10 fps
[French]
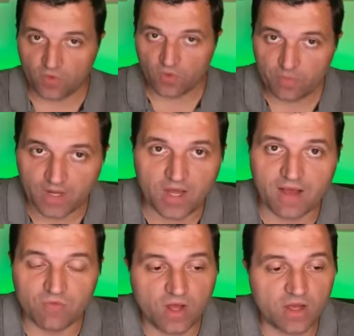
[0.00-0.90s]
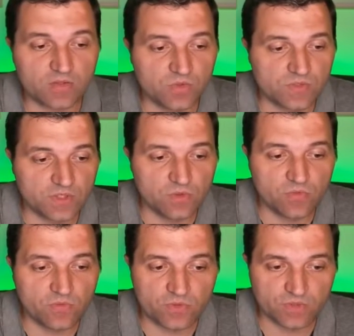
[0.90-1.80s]
pas avoir de
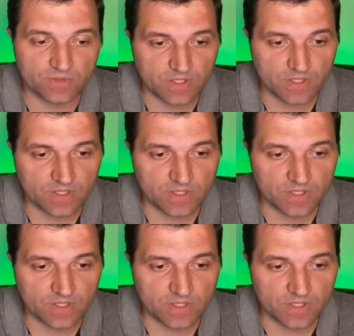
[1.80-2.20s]
cellules fusionnées.